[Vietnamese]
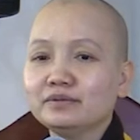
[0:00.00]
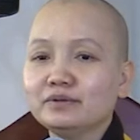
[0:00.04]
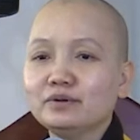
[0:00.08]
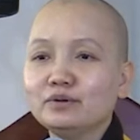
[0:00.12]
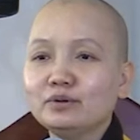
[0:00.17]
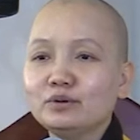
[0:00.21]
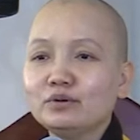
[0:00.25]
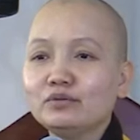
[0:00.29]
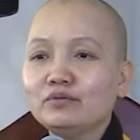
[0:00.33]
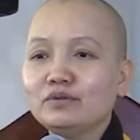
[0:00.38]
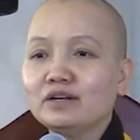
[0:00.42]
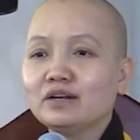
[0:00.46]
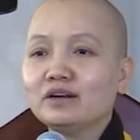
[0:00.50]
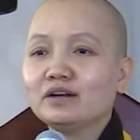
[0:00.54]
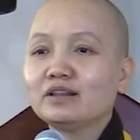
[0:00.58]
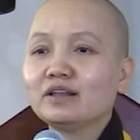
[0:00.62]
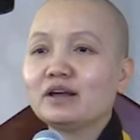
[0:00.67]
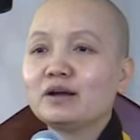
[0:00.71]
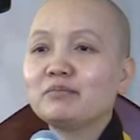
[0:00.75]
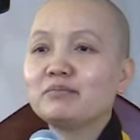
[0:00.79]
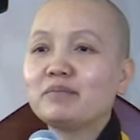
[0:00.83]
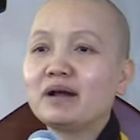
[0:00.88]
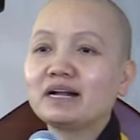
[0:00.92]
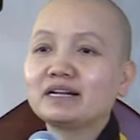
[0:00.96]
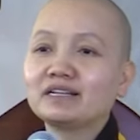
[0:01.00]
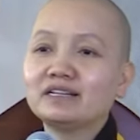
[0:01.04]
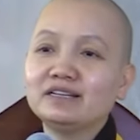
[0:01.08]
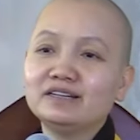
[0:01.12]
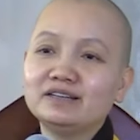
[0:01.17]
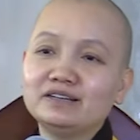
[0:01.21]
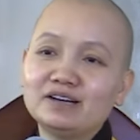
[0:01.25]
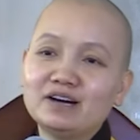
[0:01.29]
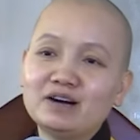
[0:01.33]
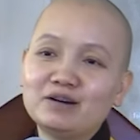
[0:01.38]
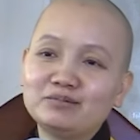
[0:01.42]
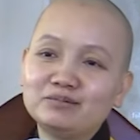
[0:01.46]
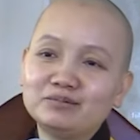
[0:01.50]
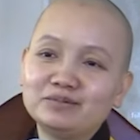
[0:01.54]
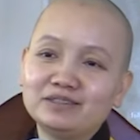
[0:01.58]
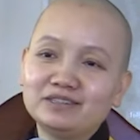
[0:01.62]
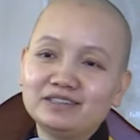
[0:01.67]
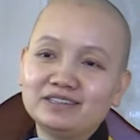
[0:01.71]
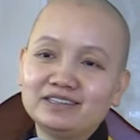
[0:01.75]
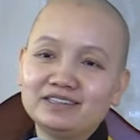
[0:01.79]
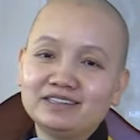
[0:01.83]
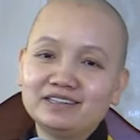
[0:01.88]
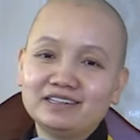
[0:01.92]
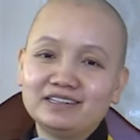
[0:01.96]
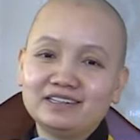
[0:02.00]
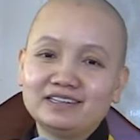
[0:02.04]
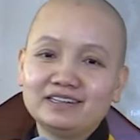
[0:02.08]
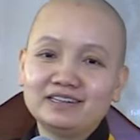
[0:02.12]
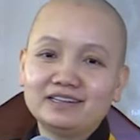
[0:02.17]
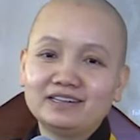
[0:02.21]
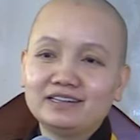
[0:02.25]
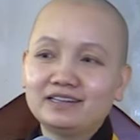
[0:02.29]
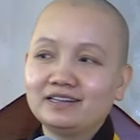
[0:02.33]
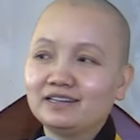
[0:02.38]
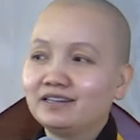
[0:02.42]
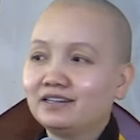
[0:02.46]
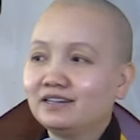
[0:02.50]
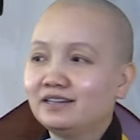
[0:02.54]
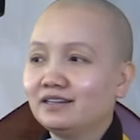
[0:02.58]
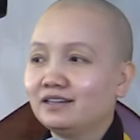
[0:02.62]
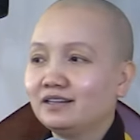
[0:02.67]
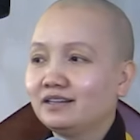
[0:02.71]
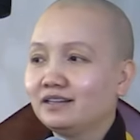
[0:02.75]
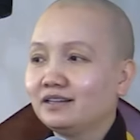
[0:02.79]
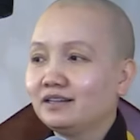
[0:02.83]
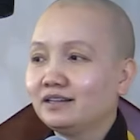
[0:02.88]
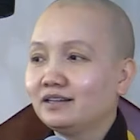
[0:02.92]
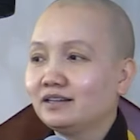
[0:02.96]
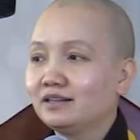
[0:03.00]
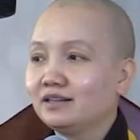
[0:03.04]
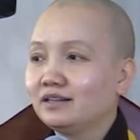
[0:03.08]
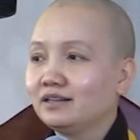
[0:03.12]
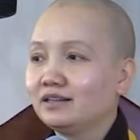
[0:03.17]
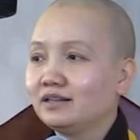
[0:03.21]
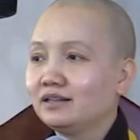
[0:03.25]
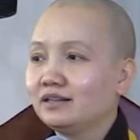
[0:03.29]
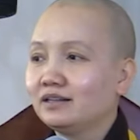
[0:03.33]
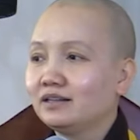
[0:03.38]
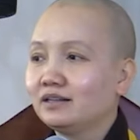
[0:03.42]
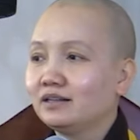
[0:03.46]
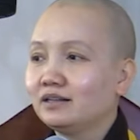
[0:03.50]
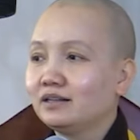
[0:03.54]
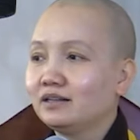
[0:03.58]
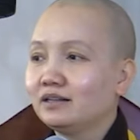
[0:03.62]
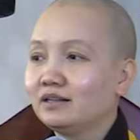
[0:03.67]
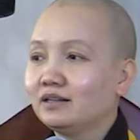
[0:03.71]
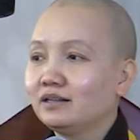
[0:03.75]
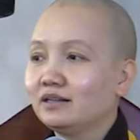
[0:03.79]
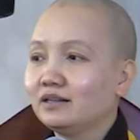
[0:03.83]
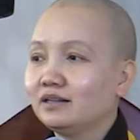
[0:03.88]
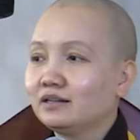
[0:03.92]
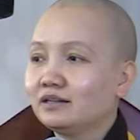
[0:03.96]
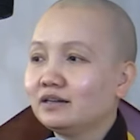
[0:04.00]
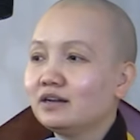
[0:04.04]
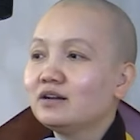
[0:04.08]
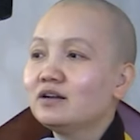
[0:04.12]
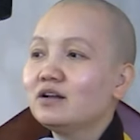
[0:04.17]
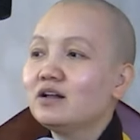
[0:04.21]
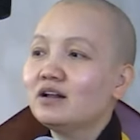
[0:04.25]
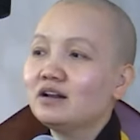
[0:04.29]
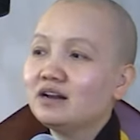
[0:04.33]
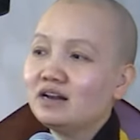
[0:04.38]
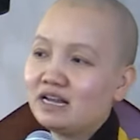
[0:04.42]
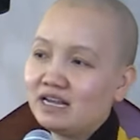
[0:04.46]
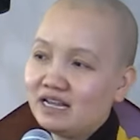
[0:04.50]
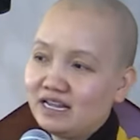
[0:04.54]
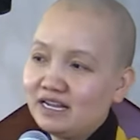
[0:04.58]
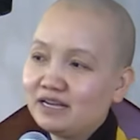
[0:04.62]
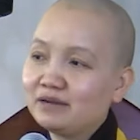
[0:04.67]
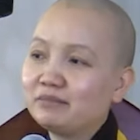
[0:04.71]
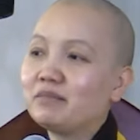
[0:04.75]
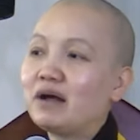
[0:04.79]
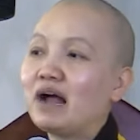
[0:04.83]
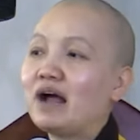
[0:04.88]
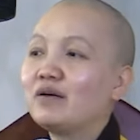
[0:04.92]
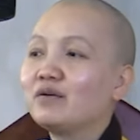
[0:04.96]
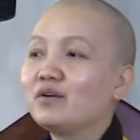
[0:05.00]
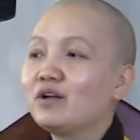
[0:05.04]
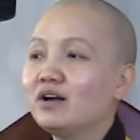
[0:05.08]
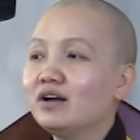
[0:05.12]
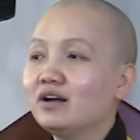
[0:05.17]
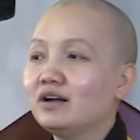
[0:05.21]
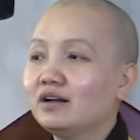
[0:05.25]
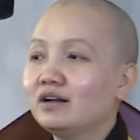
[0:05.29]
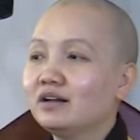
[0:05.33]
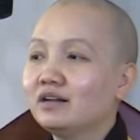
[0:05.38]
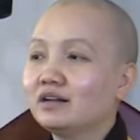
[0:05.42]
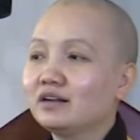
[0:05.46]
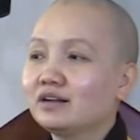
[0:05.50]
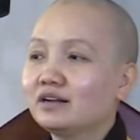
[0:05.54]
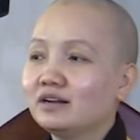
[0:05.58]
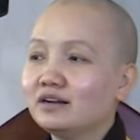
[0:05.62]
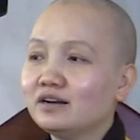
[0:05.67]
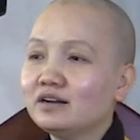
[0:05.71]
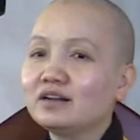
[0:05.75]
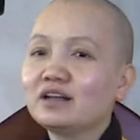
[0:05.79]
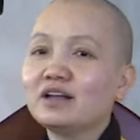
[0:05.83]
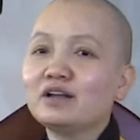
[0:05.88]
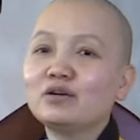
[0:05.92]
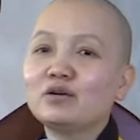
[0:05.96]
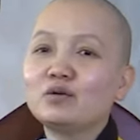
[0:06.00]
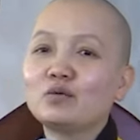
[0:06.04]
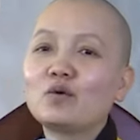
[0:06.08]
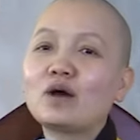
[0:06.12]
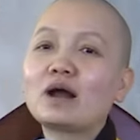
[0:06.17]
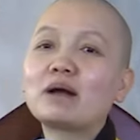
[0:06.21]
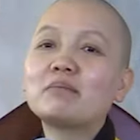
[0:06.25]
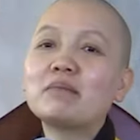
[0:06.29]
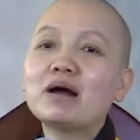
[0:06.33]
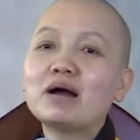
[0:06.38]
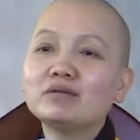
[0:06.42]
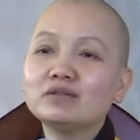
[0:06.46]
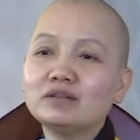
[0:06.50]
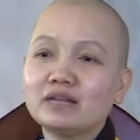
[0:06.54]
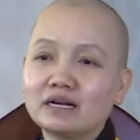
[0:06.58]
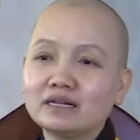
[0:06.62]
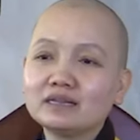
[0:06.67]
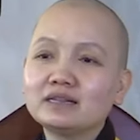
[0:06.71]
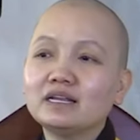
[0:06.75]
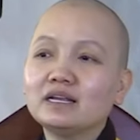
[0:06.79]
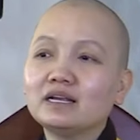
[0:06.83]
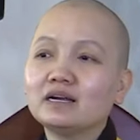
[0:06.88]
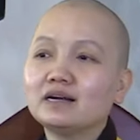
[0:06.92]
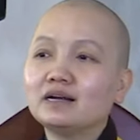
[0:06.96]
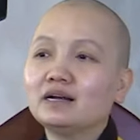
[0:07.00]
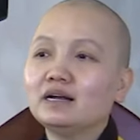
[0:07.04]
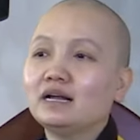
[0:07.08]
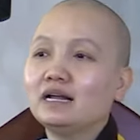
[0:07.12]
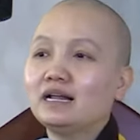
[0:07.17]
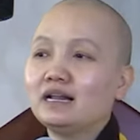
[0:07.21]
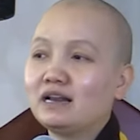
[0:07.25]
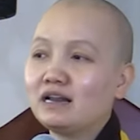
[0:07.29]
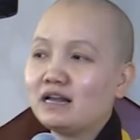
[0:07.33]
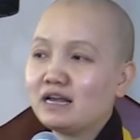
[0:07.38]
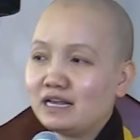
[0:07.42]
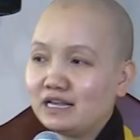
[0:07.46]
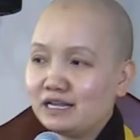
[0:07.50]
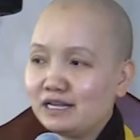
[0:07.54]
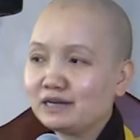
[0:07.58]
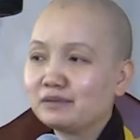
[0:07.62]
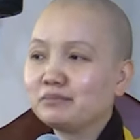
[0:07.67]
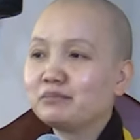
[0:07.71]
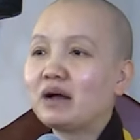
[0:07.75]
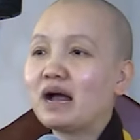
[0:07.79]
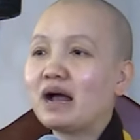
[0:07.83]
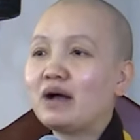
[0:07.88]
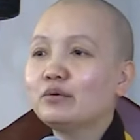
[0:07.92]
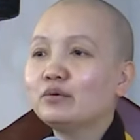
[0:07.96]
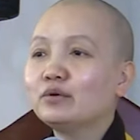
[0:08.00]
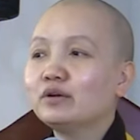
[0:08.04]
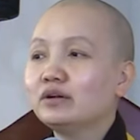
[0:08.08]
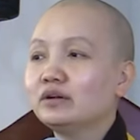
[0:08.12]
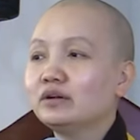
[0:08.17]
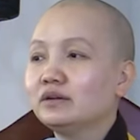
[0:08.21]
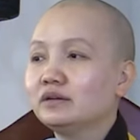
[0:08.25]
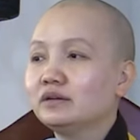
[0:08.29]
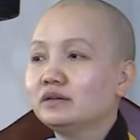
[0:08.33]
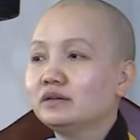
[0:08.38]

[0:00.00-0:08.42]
Rồi quý vị có thắc mắc gì nữa không? Thưa con, quả báo nhãn tiền hay là... Đó đó là hiện báo đó. Cái đó kêu là quả báo nhãn tiền, là hiện báo.